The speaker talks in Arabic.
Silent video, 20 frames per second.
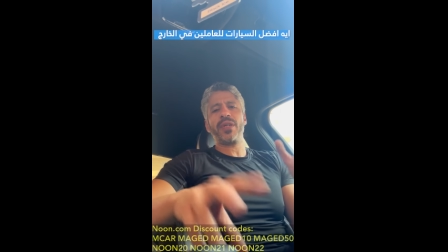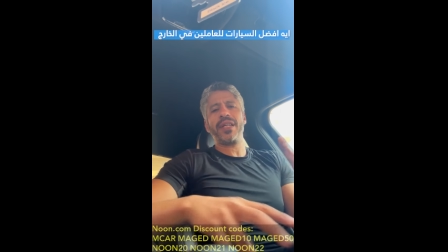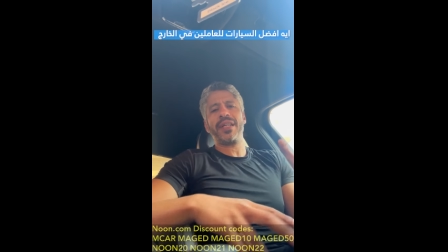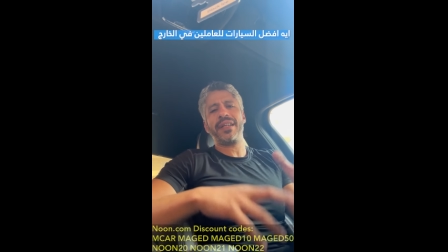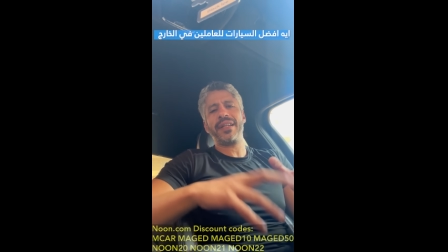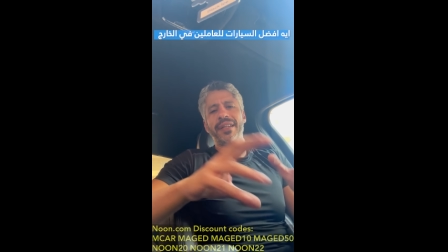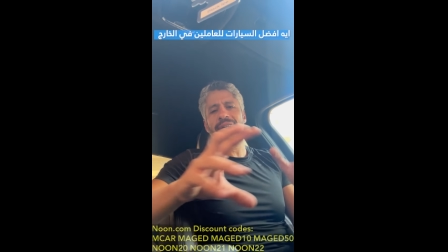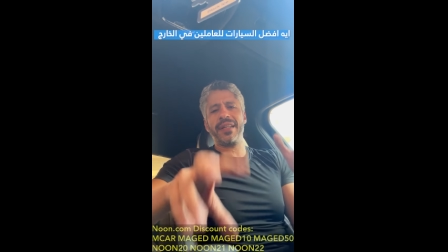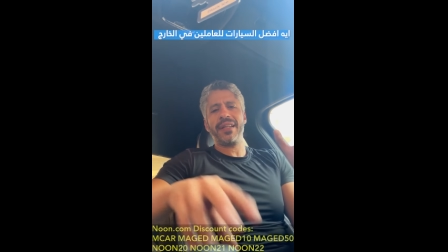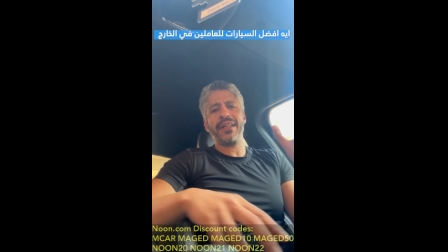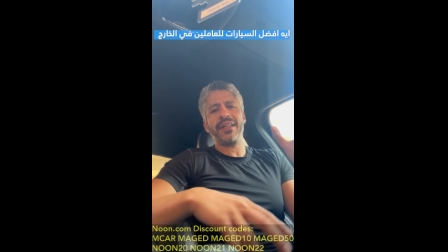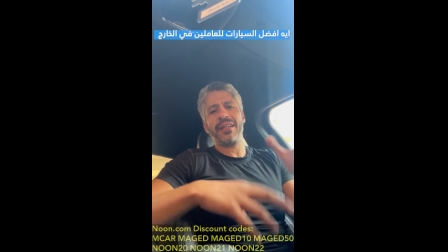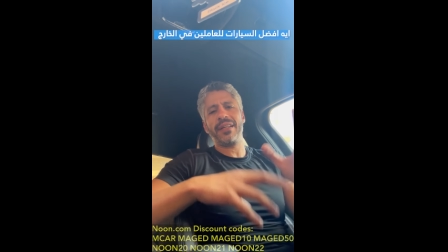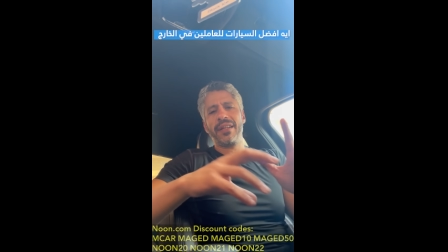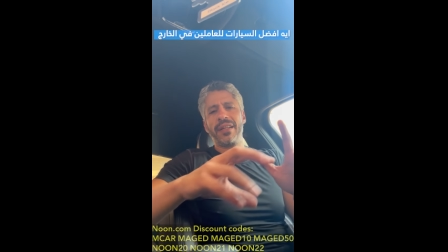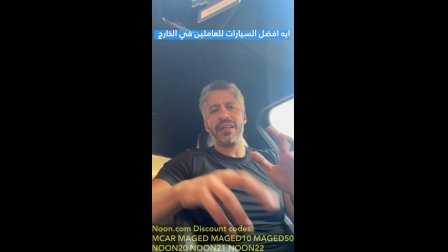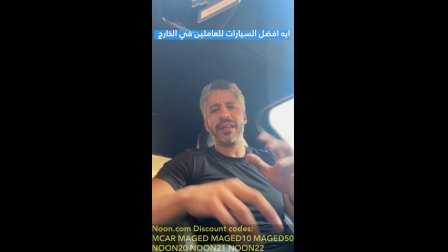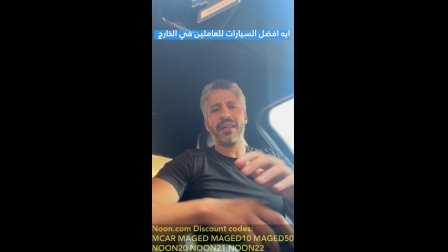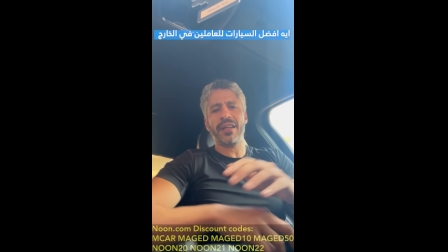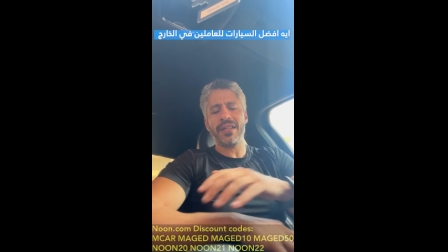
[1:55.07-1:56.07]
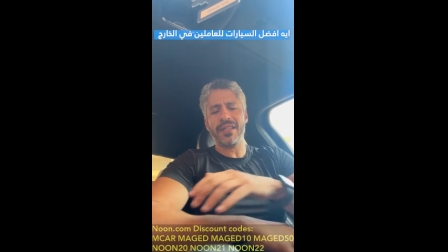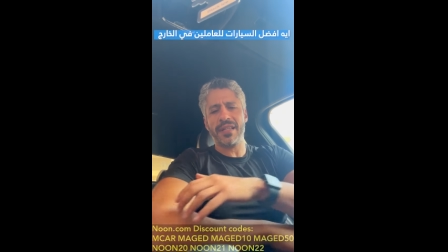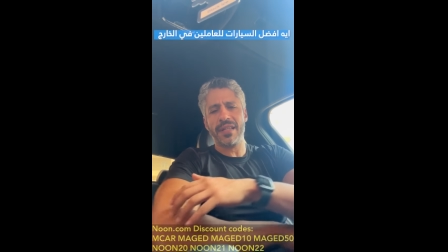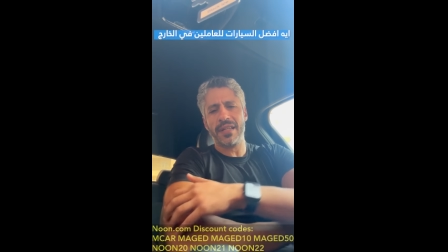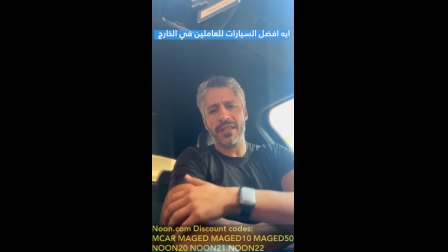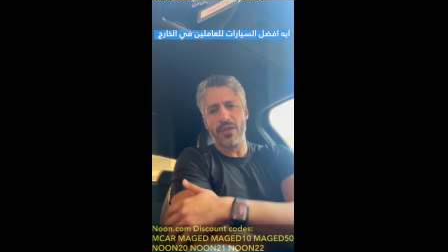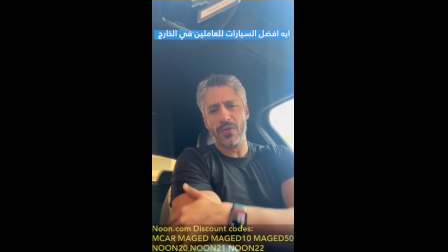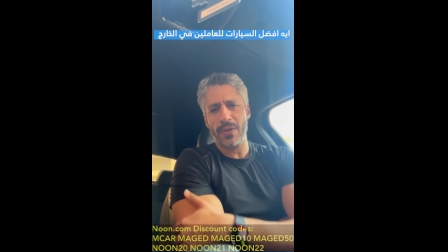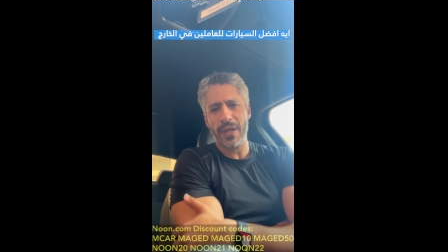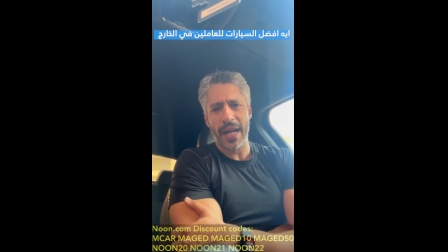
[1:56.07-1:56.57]

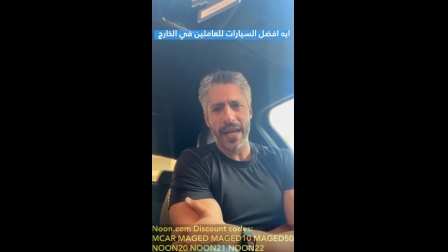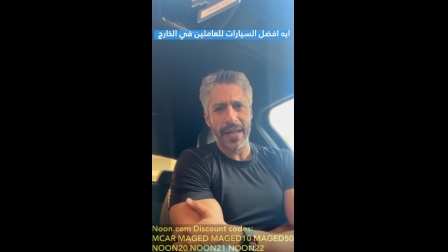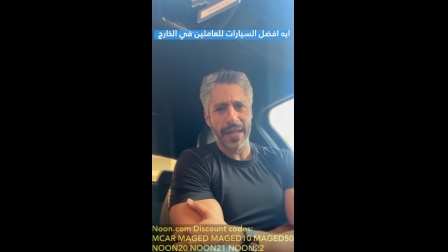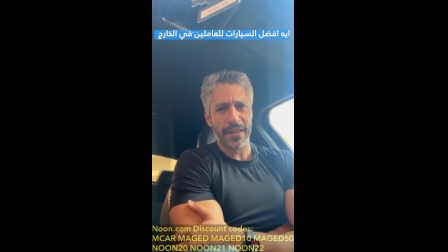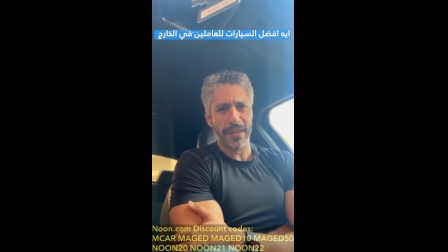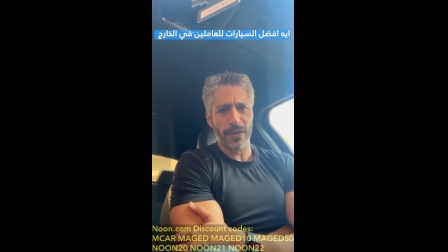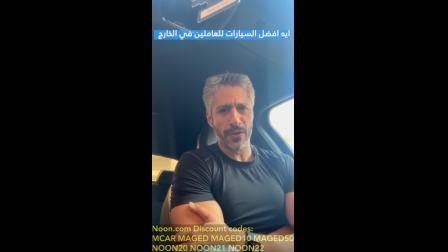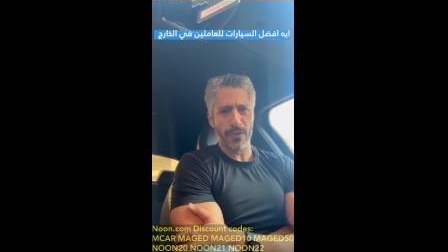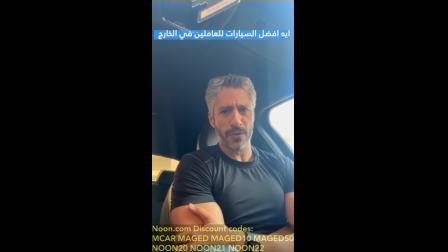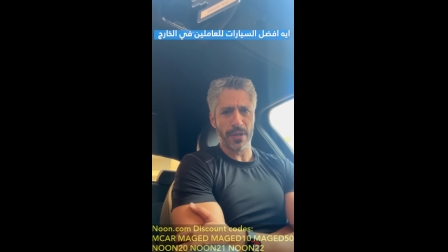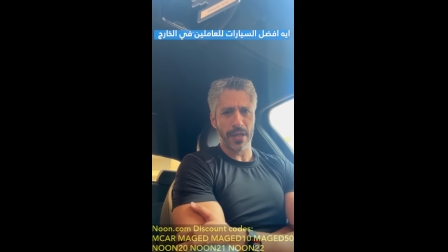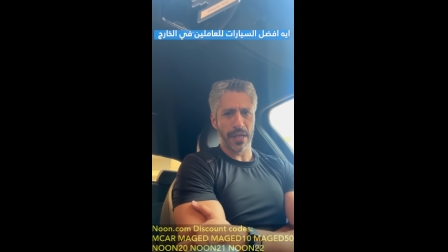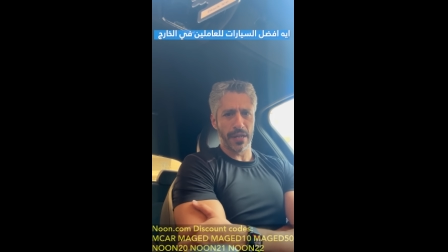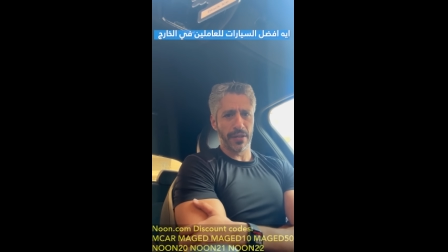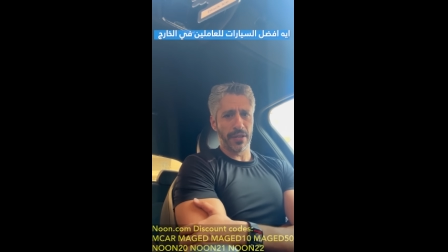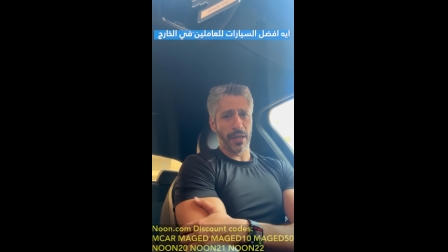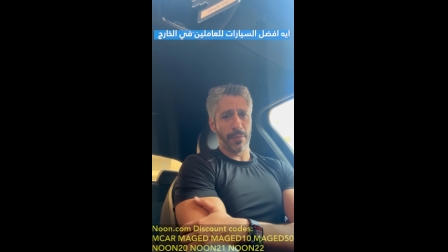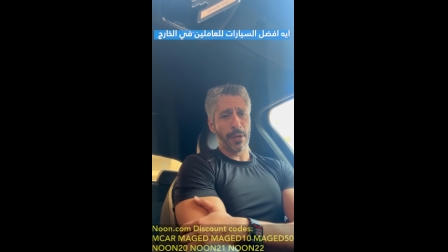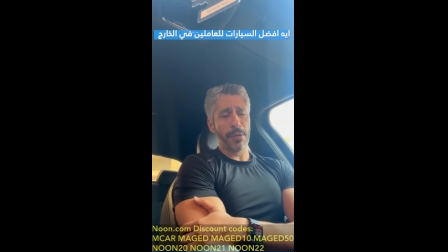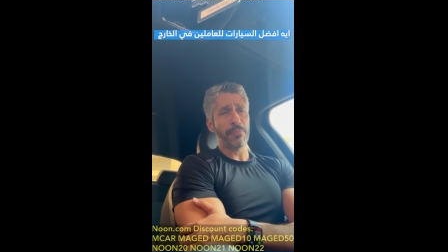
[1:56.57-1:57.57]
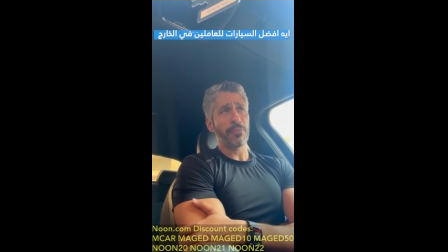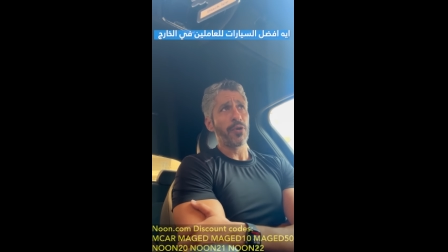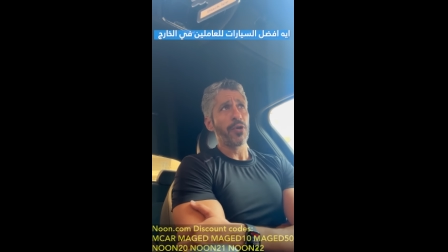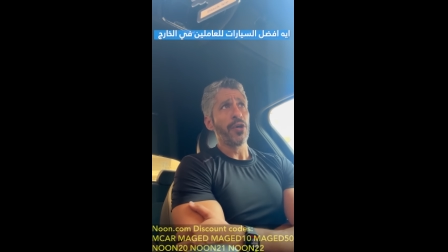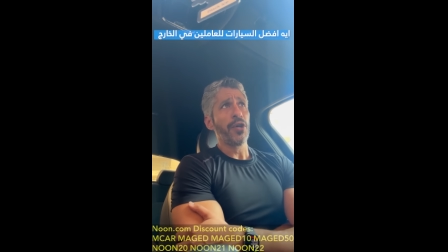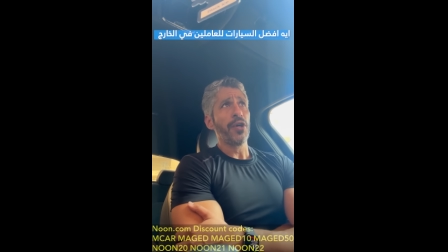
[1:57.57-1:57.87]
القصص والحاجات دي كلها تمام؟